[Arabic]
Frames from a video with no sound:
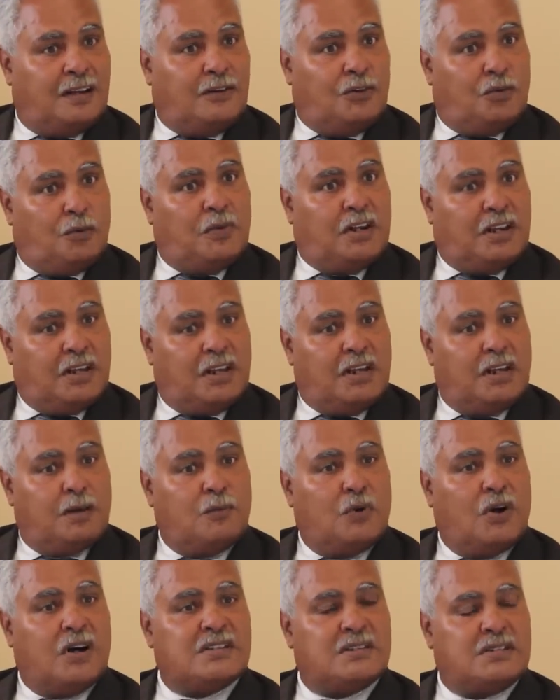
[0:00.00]
اليوم اللي هي
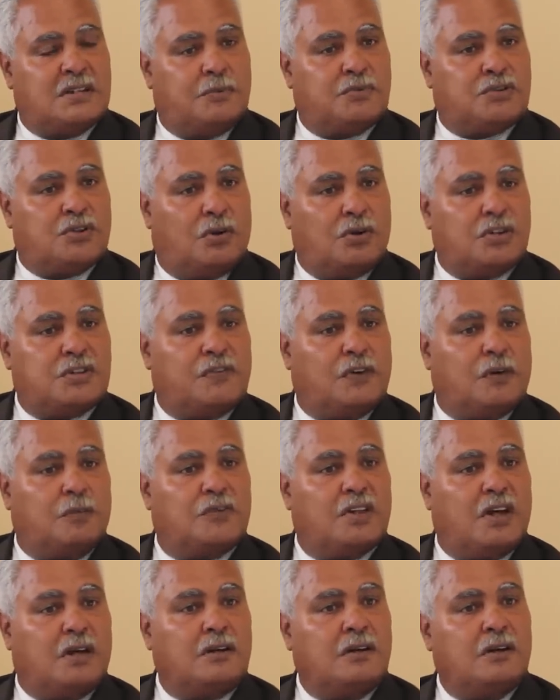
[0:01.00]
مخزنة باش تخرج في
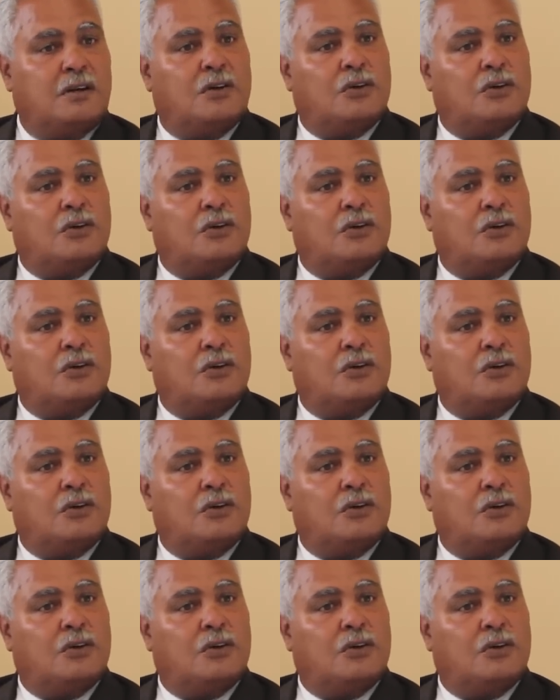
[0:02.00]
رمضان